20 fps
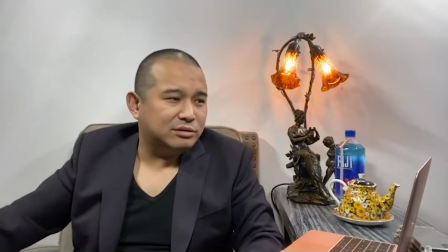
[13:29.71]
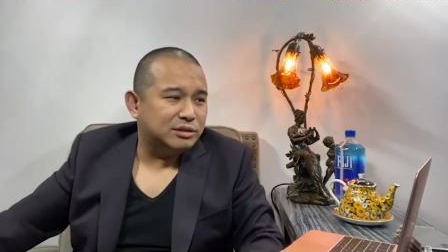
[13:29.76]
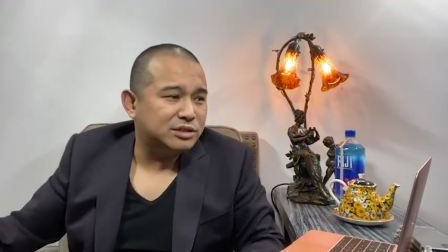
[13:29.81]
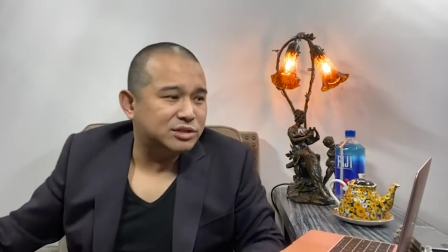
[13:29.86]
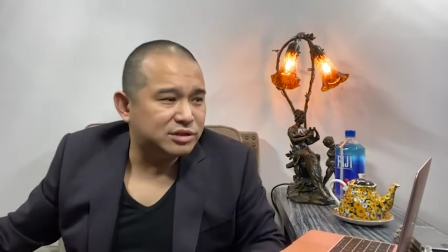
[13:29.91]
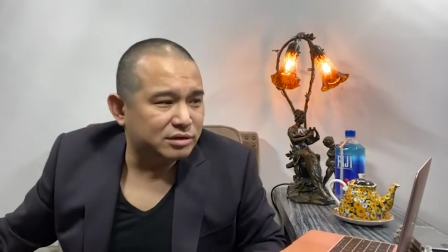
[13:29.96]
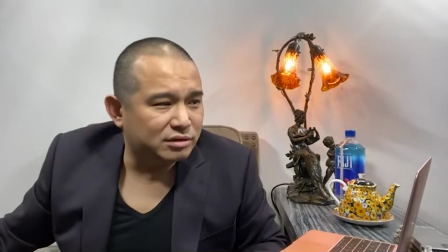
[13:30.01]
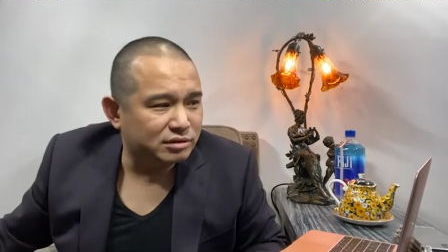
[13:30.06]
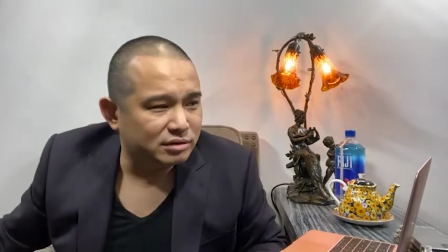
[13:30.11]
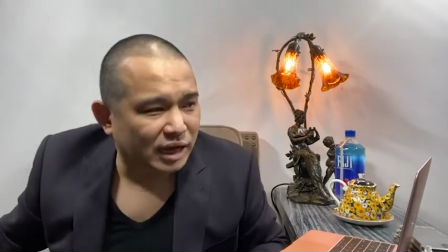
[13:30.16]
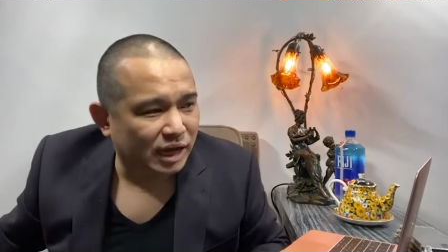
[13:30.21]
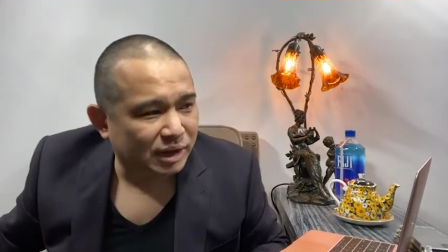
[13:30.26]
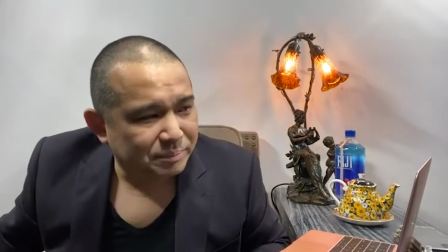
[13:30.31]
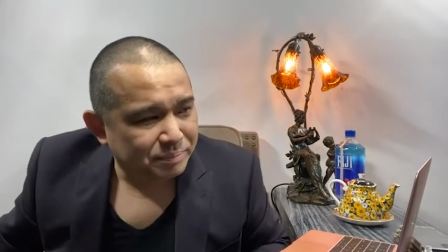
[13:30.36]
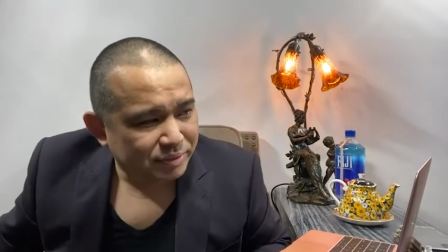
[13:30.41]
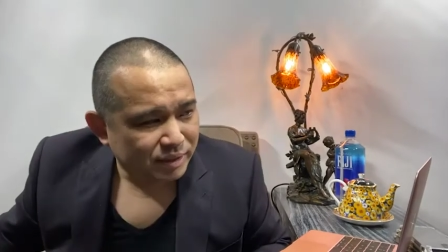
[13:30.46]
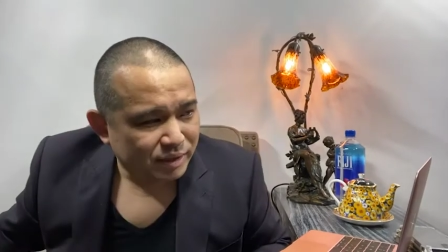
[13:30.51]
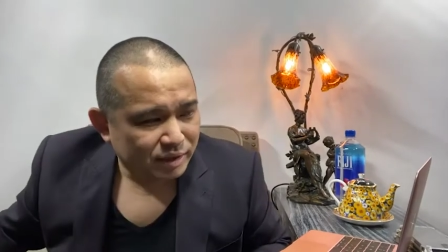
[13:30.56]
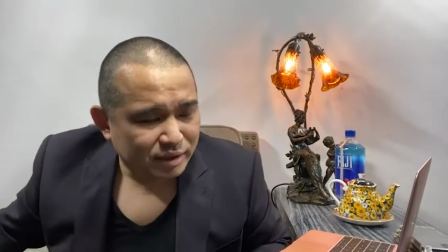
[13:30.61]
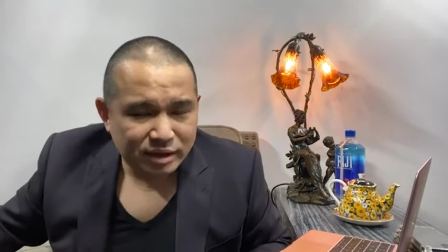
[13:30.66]
有的时候呢。
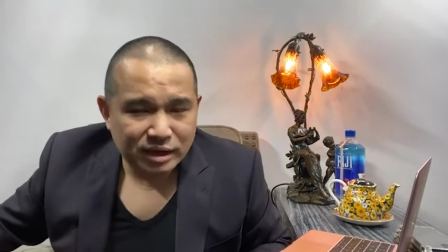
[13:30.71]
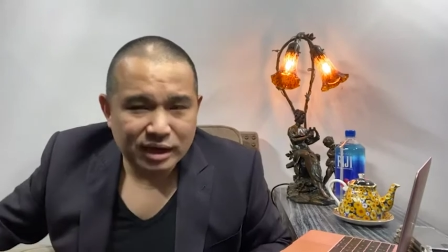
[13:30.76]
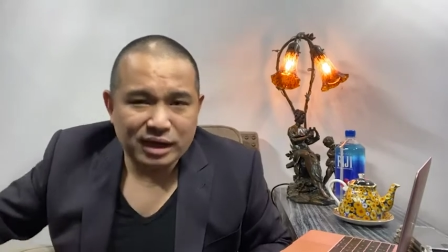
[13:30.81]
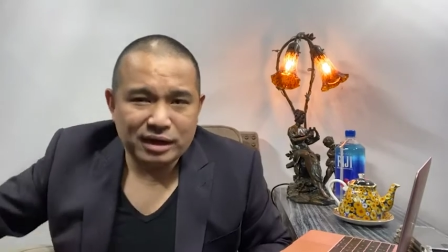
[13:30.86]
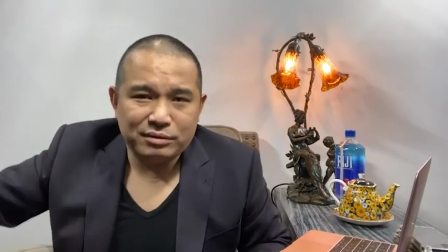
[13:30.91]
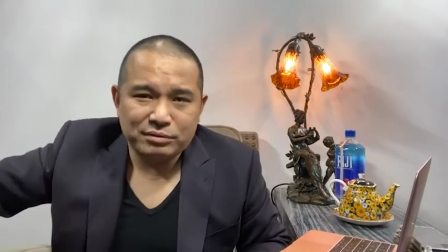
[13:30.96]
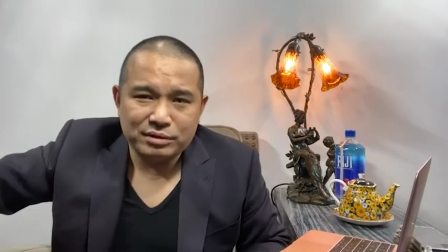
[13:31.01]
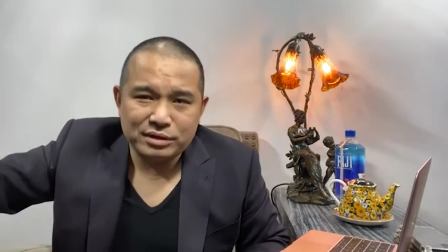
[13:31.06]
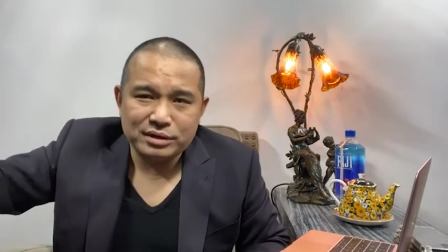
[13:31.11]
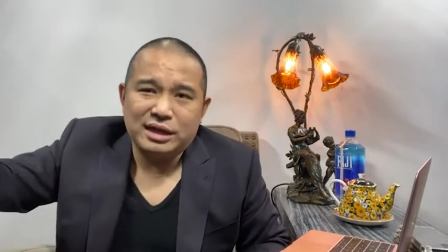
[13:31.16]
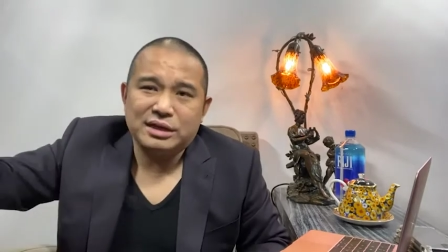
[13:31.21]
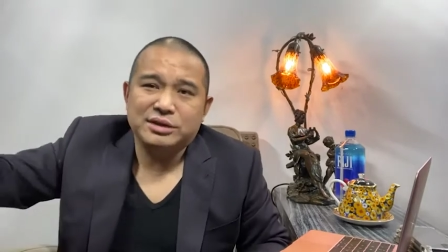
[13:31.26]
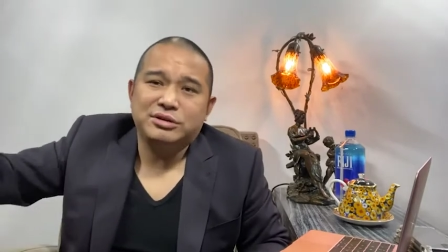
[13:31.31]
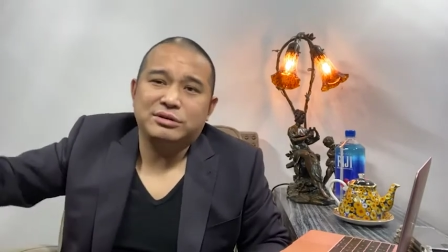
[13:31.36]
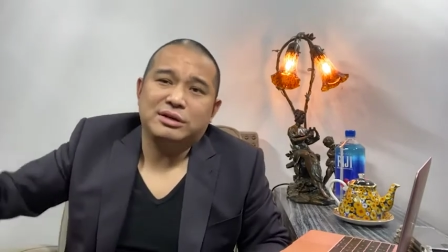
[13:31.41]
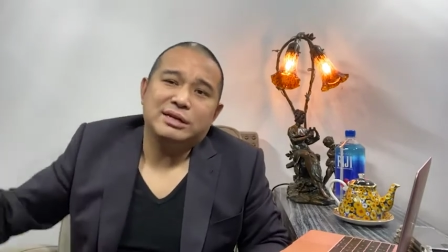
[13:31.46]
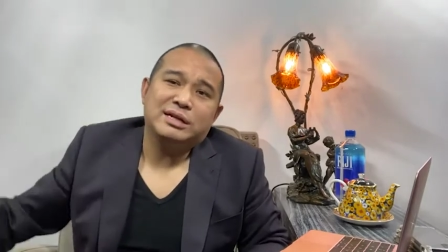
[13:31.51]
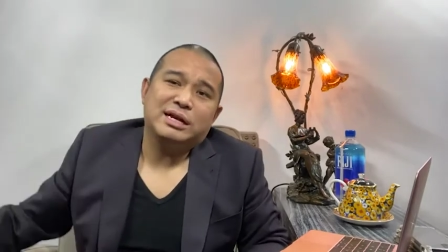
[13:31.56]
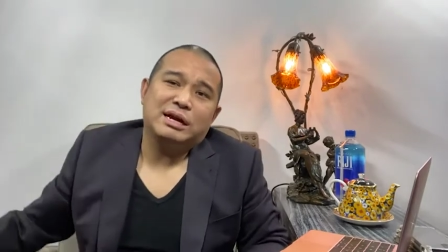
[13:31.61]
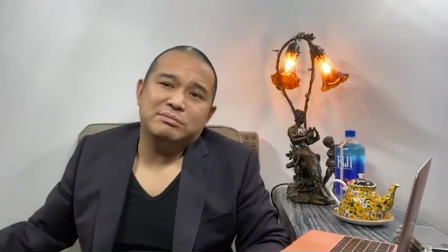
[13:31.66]
啊，我呢
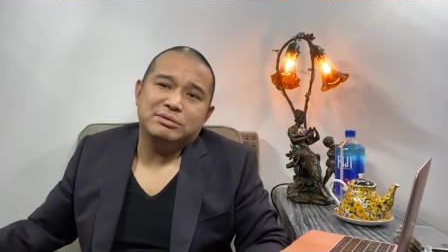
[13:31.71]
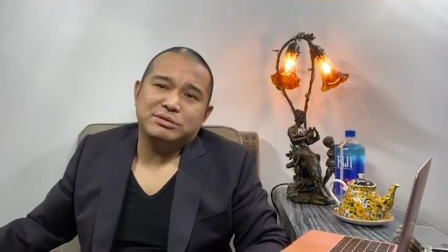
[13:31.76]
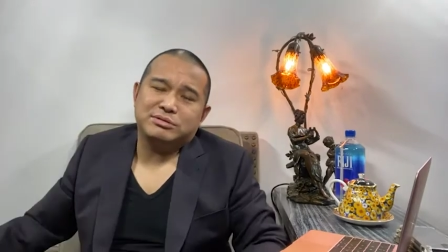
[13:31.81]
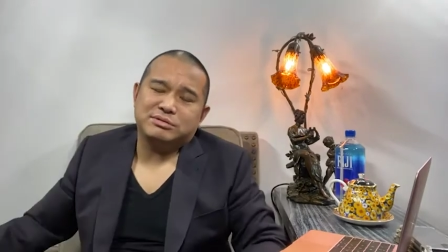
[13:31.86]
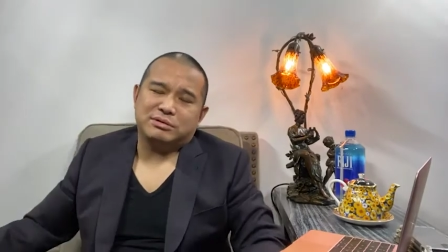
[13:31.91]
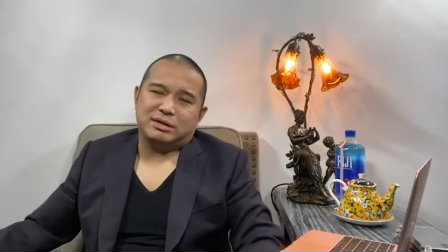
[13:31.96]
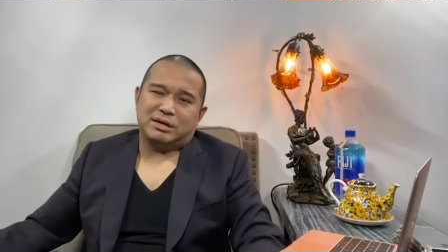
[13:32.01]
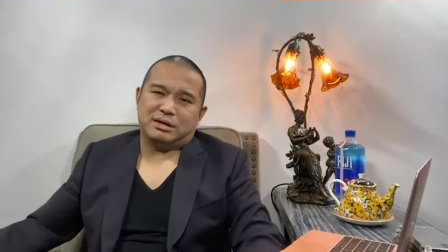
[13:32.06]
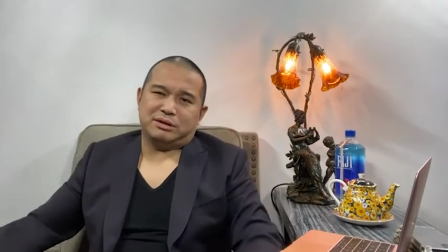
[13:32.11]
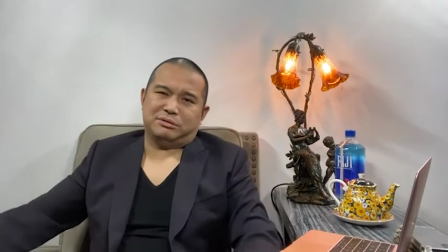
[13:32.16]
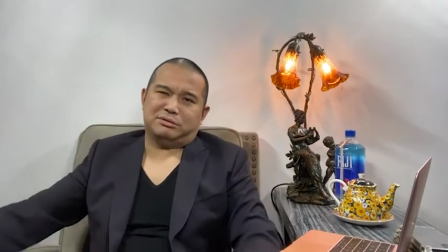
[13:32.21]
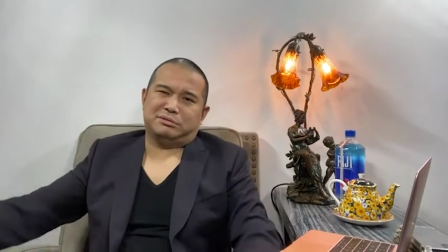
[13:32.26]
就跟他们说啊，